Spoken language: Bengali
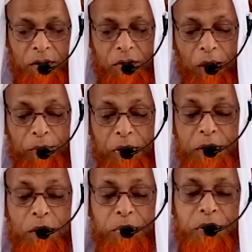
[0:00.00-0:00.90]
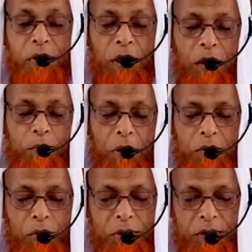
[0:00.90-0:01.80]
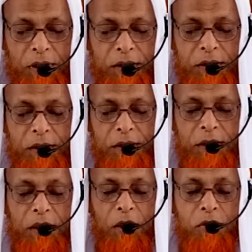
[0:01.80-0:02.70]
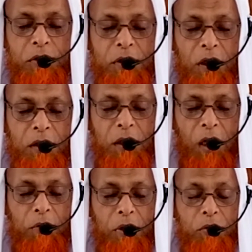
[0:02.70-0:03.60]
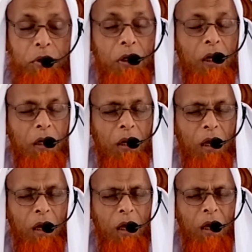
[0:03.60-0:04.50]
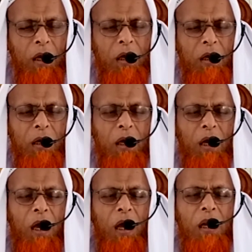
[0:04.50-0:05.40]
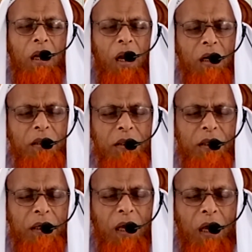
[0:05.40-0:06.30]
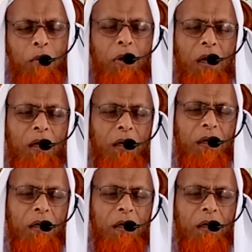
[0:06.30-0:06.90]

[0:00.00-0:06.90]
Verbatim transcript: তো আমরা যে বিষয়ে আলোকপাত করতে চাচ্ছি সেটা হচ্ছে দাওয়াত আল্লাহ আল্লাহর দিকে আহ্বান